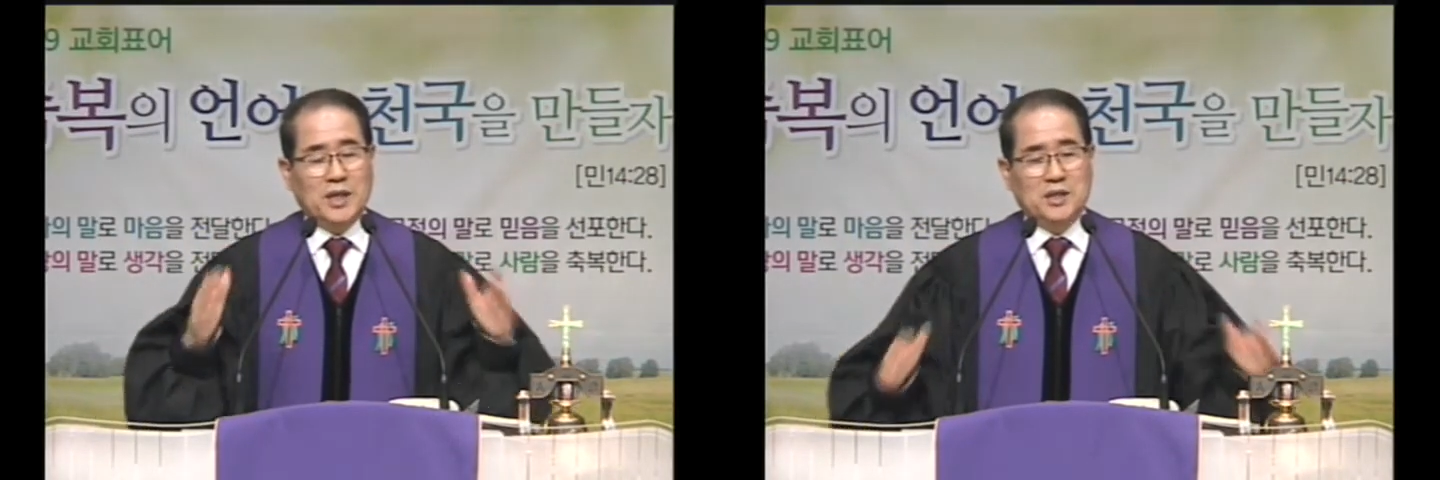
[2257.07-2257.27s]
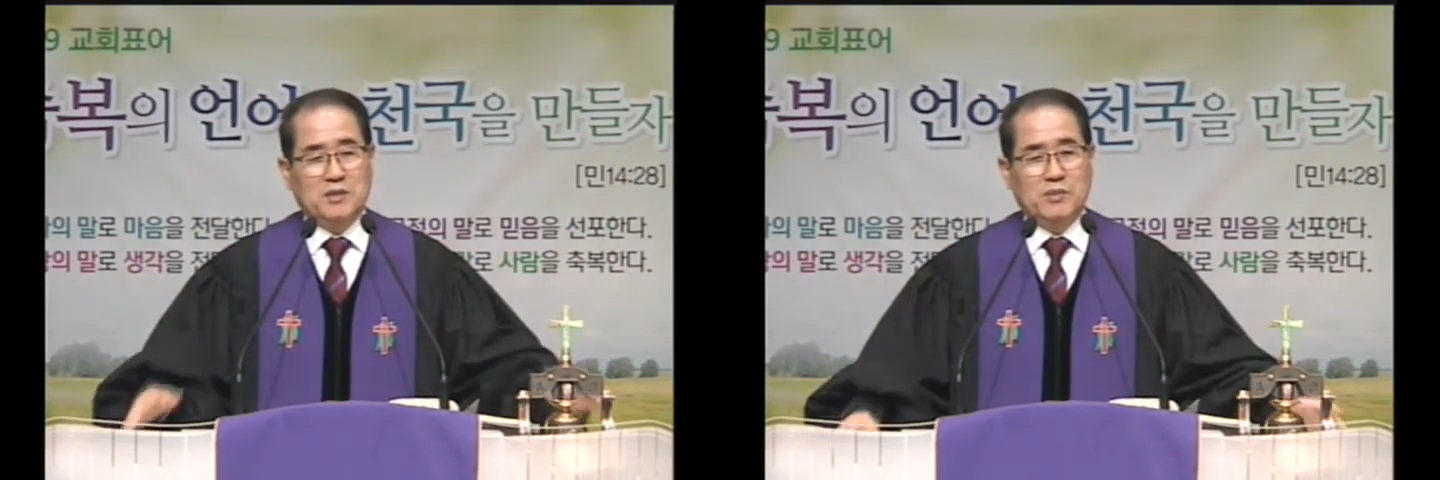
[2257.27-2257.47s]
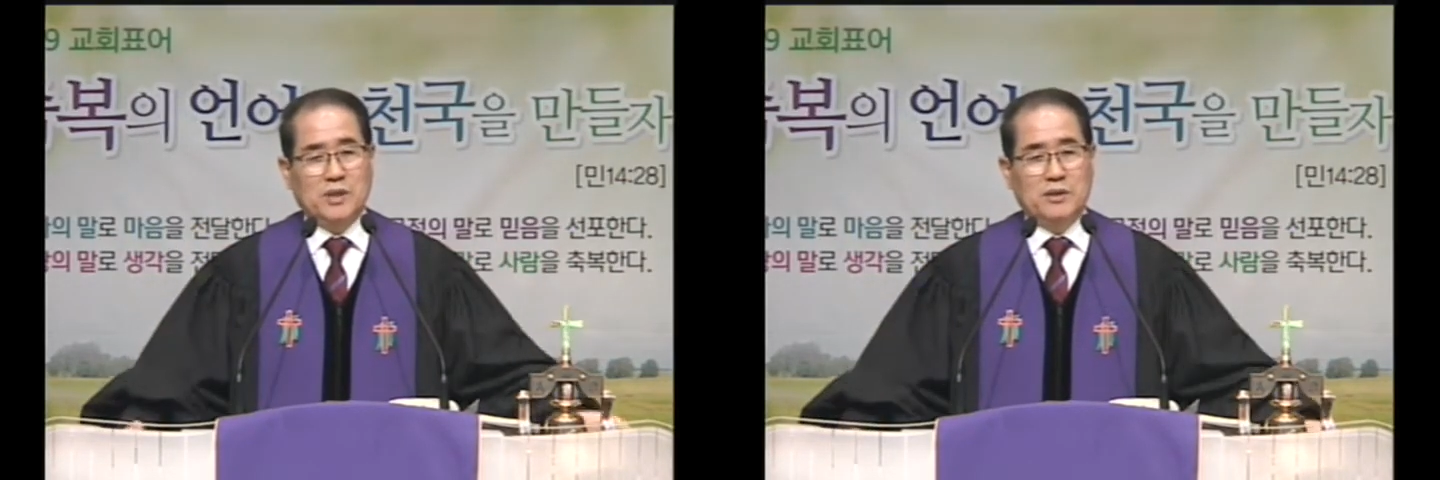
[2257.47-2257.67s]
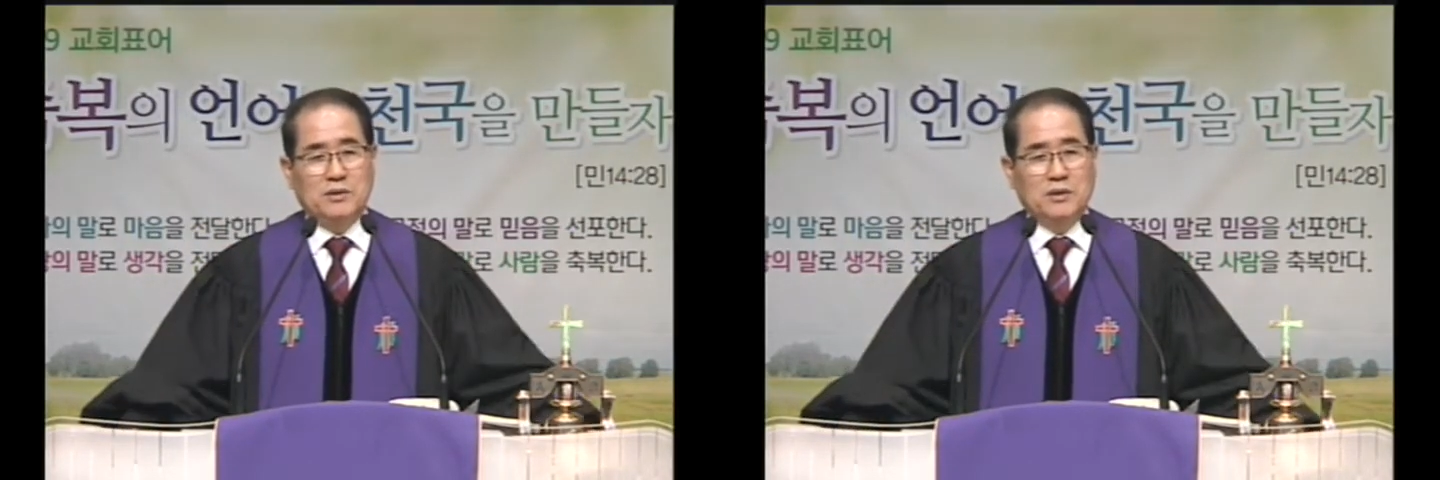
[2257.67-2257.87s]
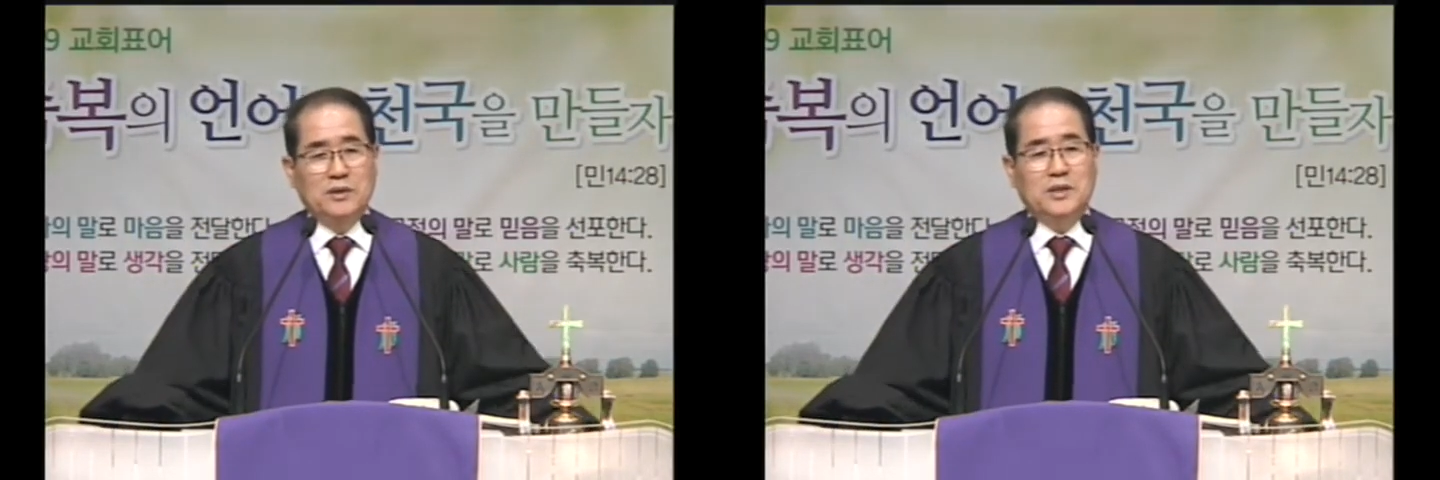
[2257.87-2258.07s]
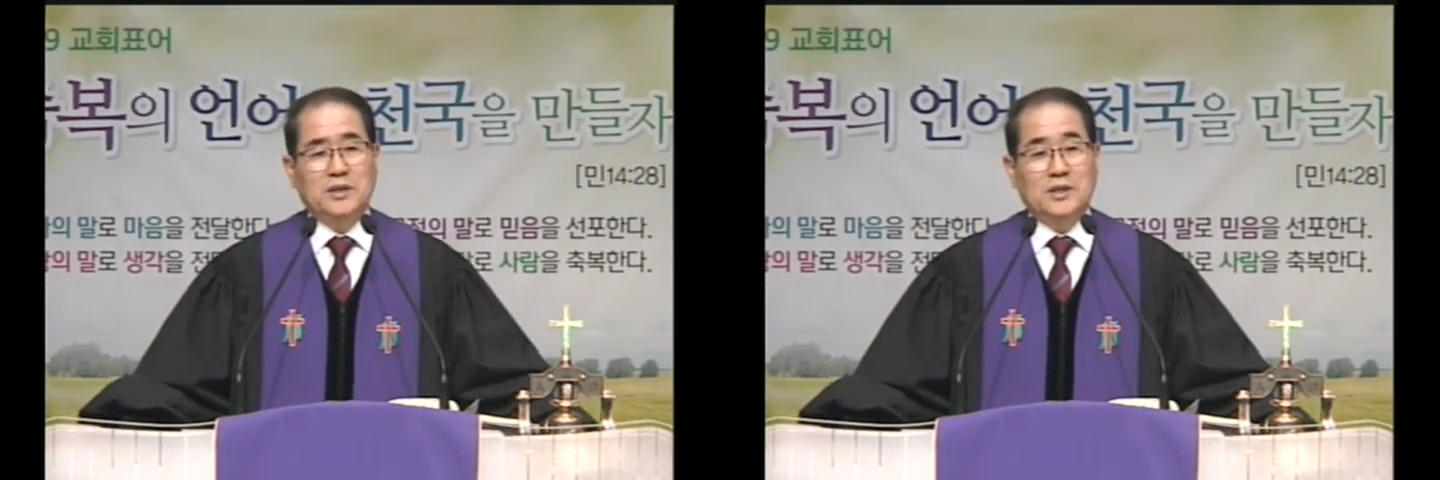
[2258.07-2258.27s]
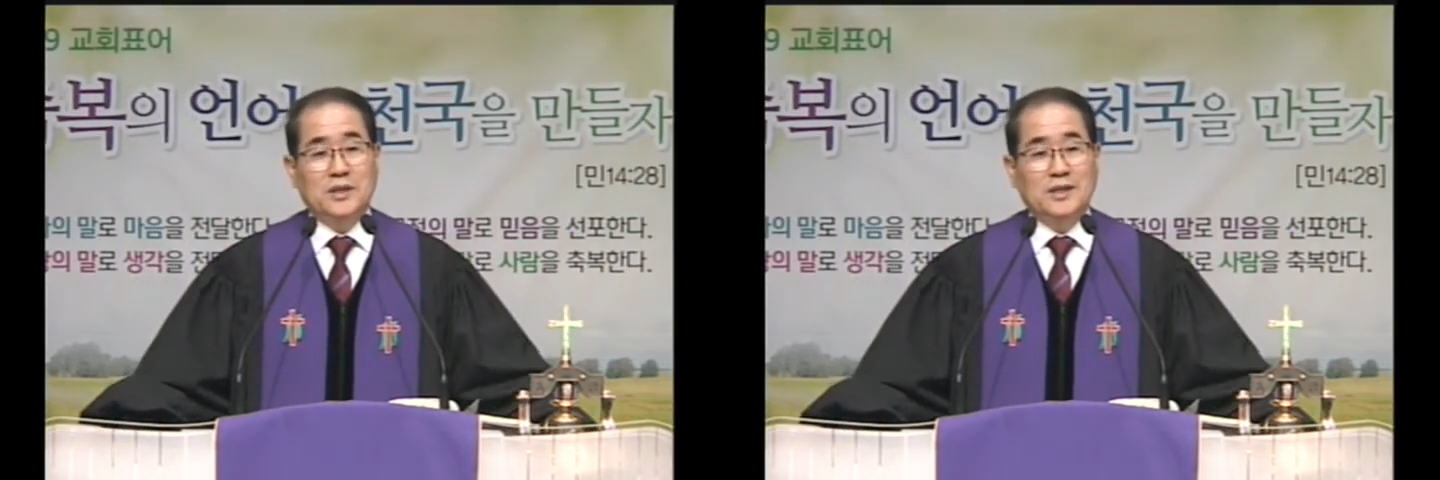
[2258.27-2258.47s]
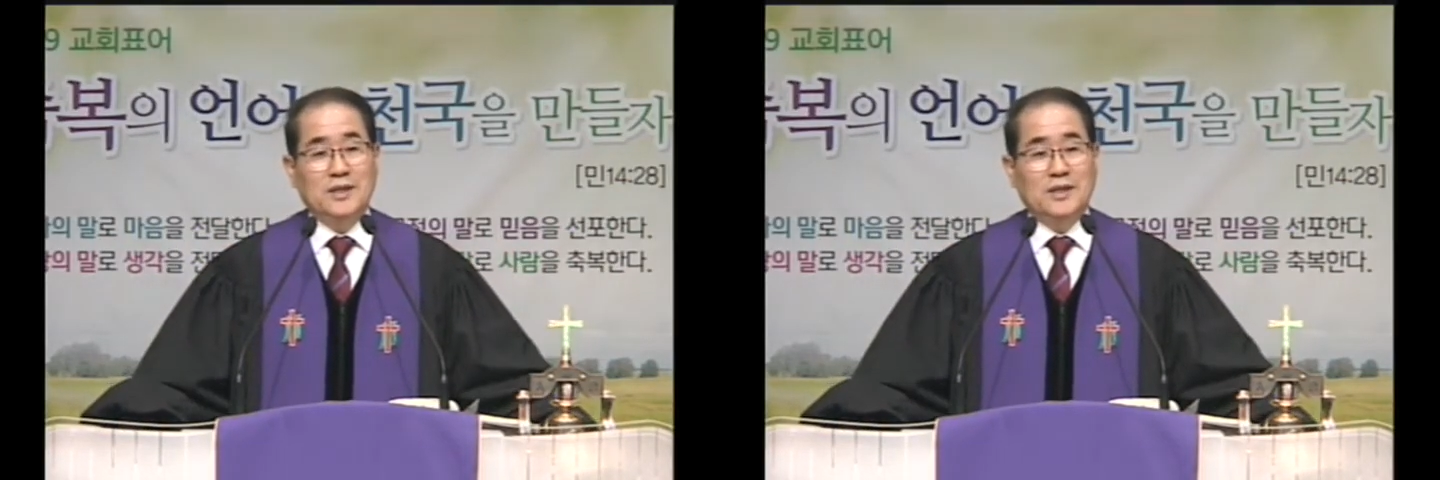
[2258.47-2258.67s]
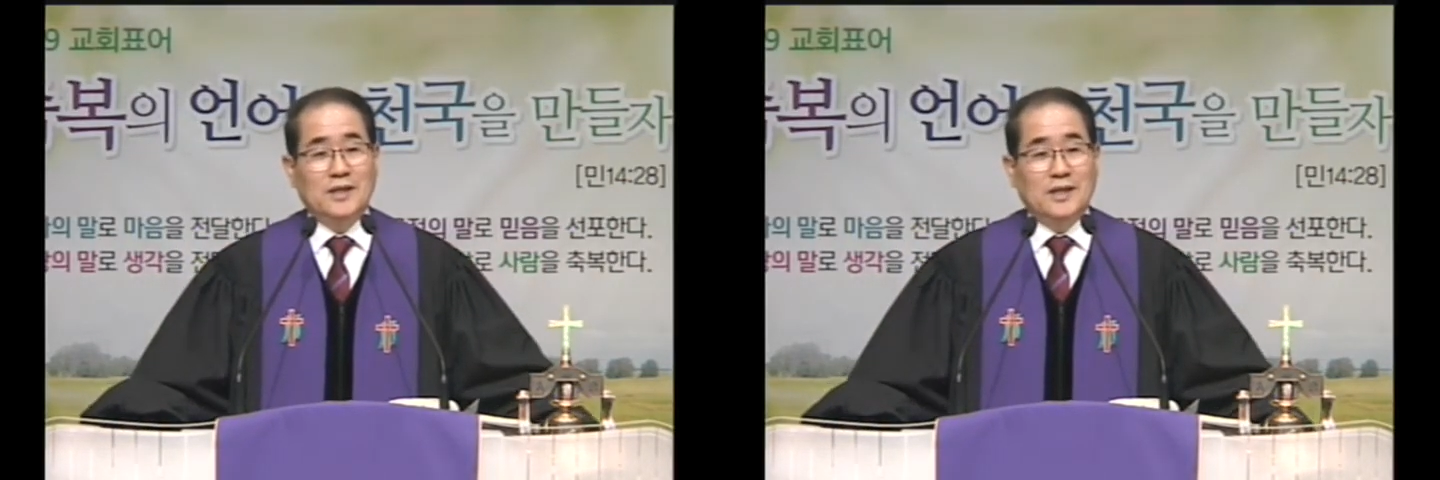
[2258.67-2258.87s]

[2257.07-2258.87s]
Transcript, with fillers: 계시면 어찌